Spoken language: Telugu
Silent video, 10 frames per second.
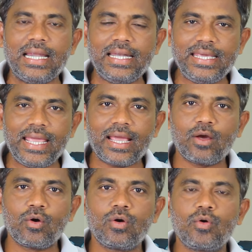ఎన్డీఏ
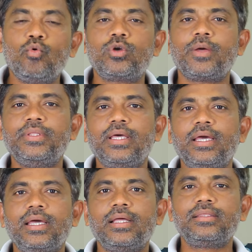కూటమిదే
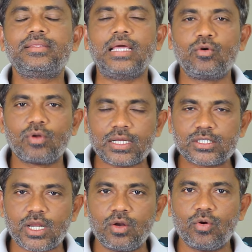తెలుగు
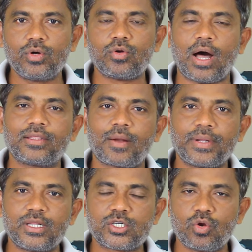రాష్ట్రాల్లో ఇటు
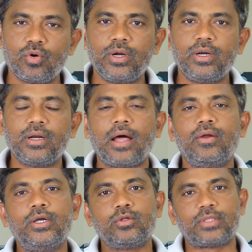ఆంధ్రప్రదేశ్లో
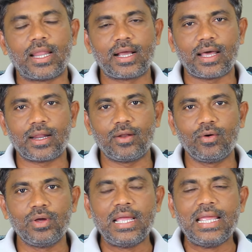ఇటు తెలంగాణలో
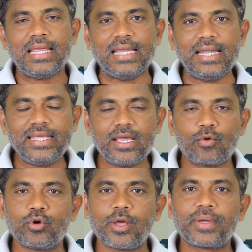ఎన్డీఏ
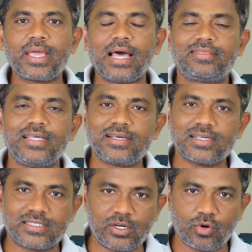కూటమికి అత్యధిక
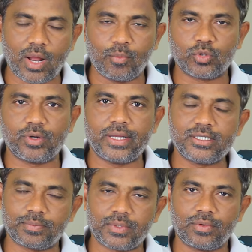సీట్లు రాబోతున్నాయని
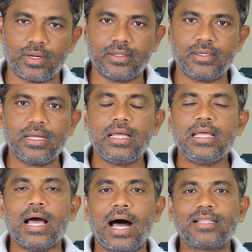చెప్తా ఉన్నాను
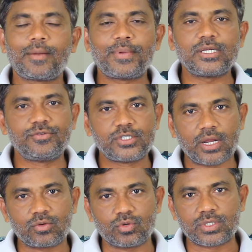ఆంధ్రప్రదేశ్
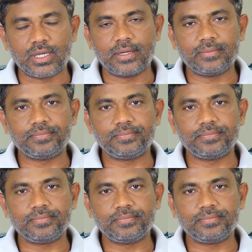విషయానికి వస్తే